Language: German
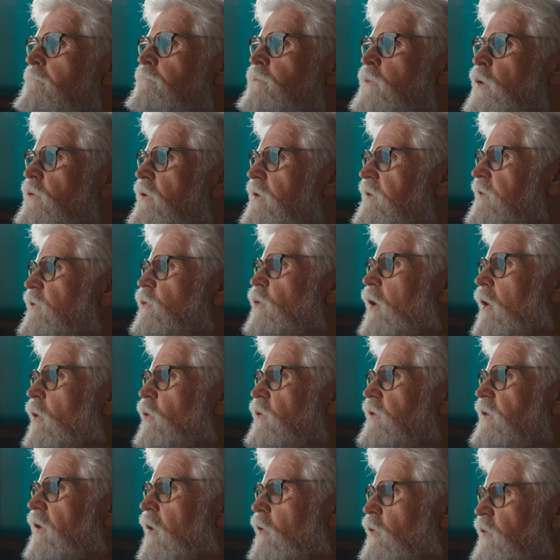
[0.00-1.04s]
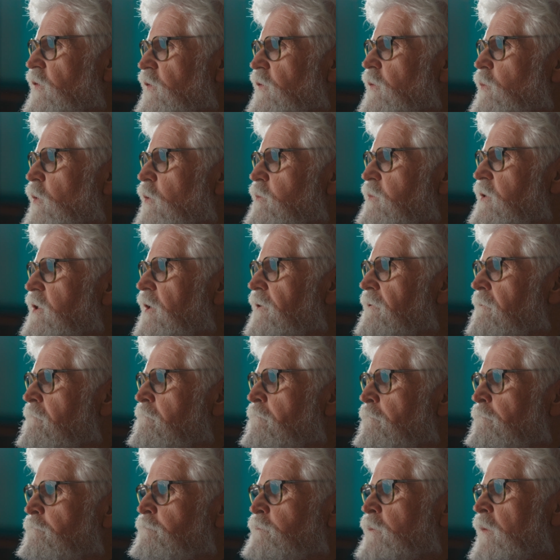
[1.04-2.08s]
und die zu Hause auszuprobieren.
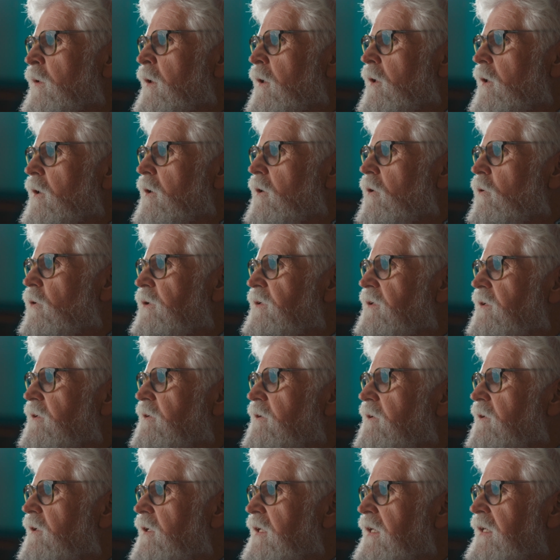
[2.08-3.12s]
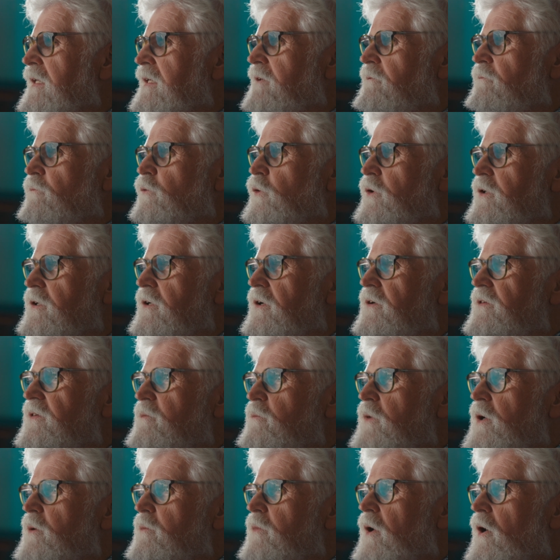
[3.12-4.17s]
Und ich würde jetzt
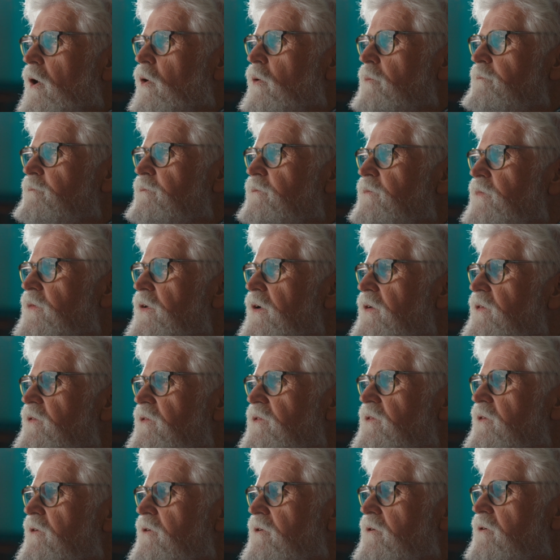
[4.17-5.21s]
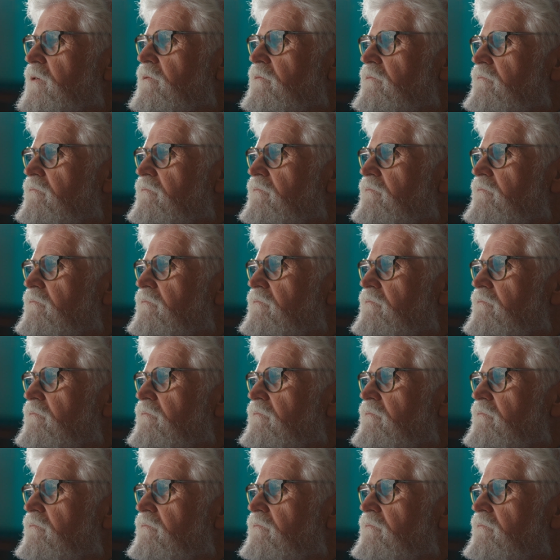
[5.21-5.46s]
mal behaupten, dass äh,